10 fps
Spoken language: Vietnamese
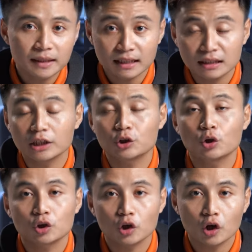Boomerang này
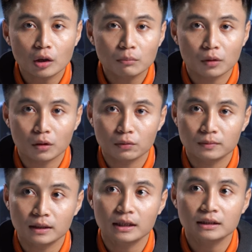còn có
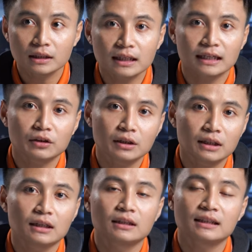một cái tính năng đó chính
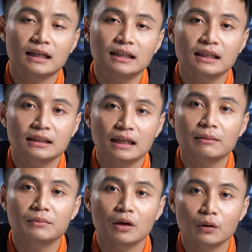là khả năng
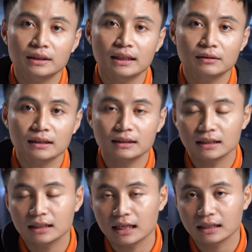đàm thoại thao tác
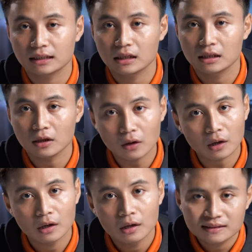dễ dàng trên
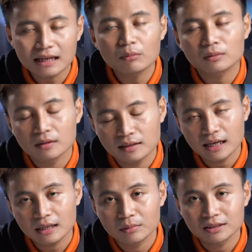lo. Sau một
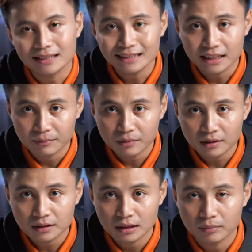gian mình trải nghiệm á,
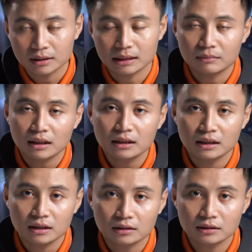thì mình cảm thấy
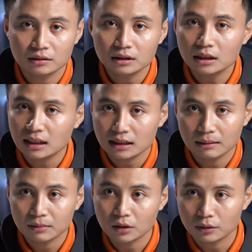thì thật sự cái tính năng
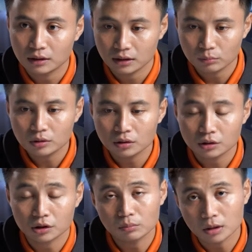đàm thoại này cũng chưa
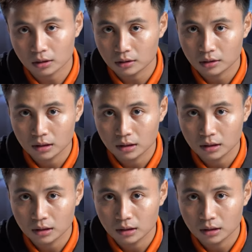thực sự ổn định.